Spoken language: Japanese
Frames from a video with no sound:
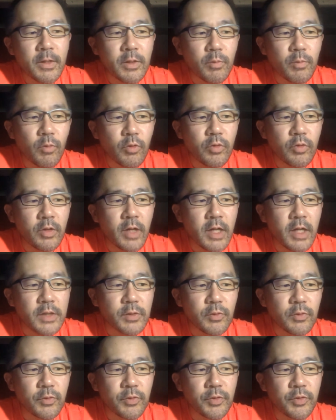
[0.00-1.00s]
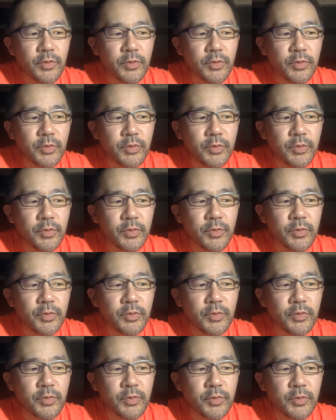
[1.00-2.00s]
僕がそうい
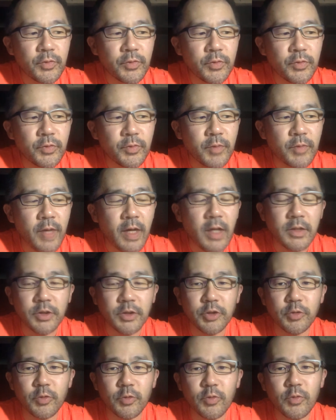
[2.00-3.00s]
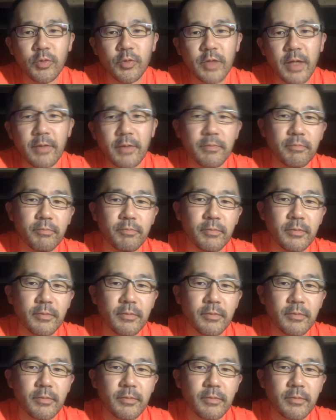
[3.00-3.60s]
う、まあ、常連